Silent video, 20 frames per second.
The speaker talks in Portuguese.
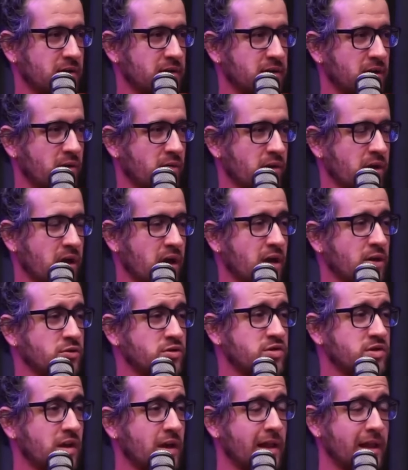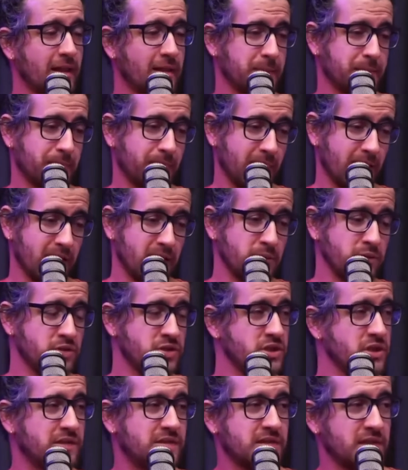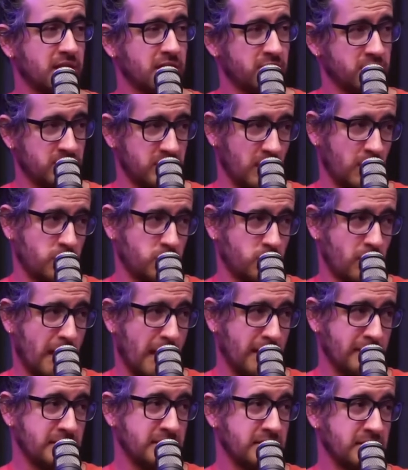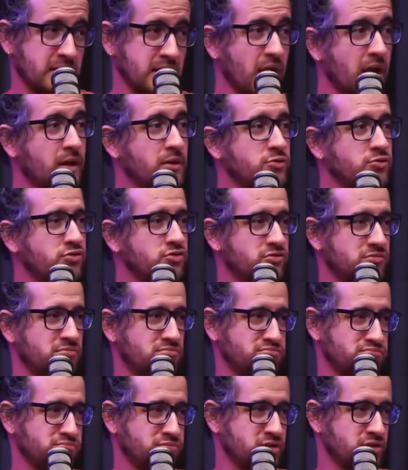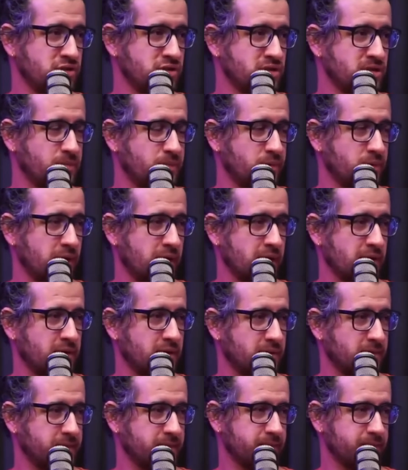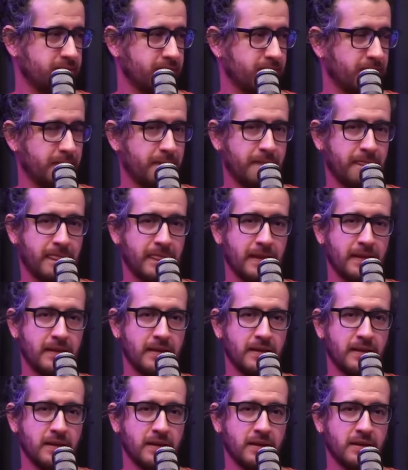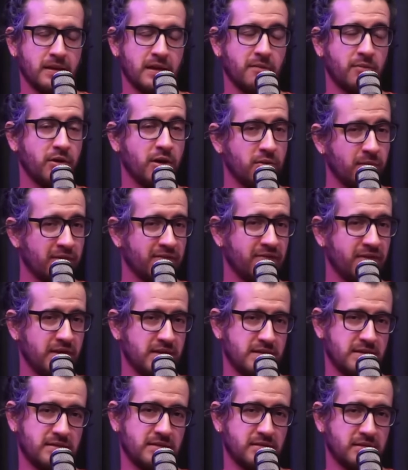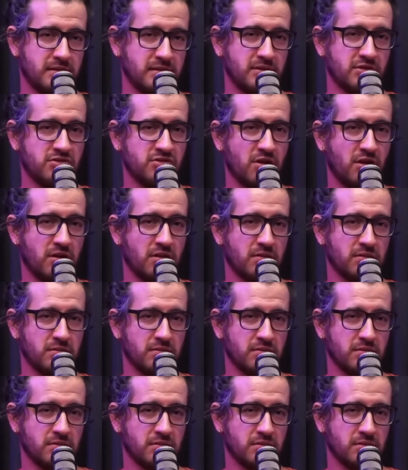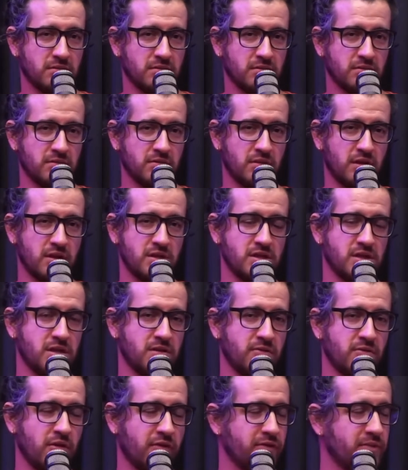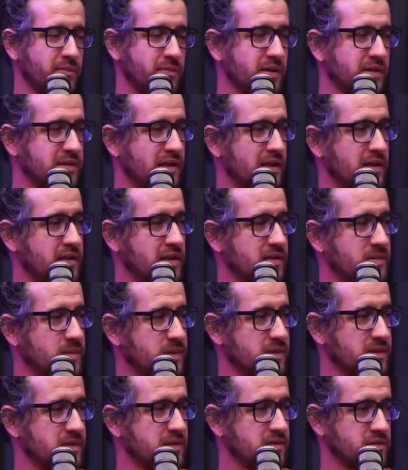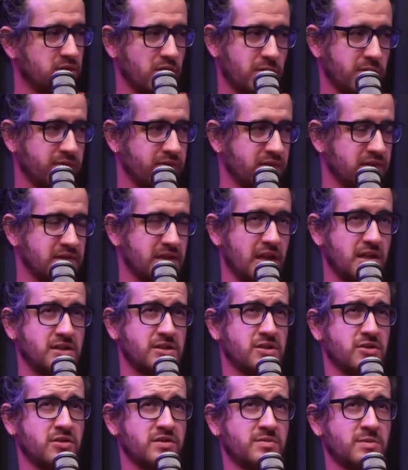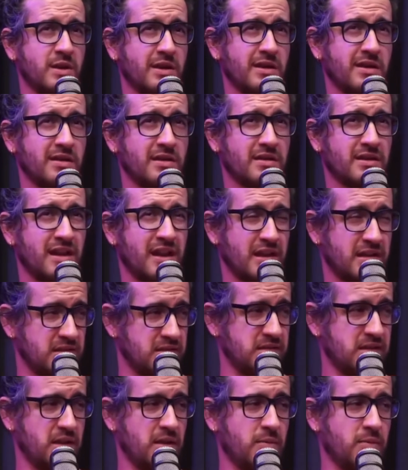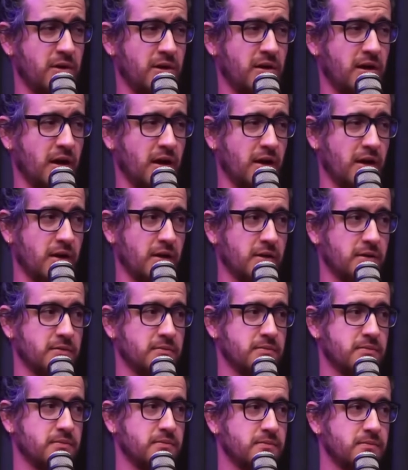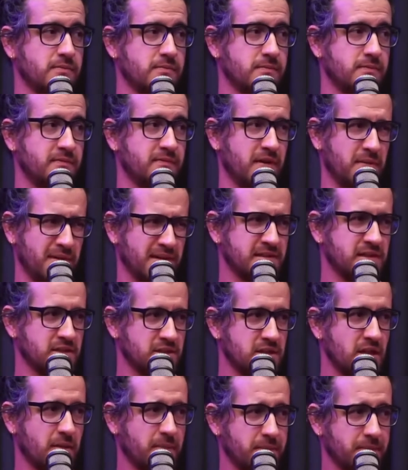Não, não. não em anos. Anos, de, anos sexuais e anos ah, de tá. punheta. Uhum. Namorei uma vez só. Durante nove meses, sei lá, dez meses. Só uma vez. Desde 2013 sem namorar há bastante e tempo.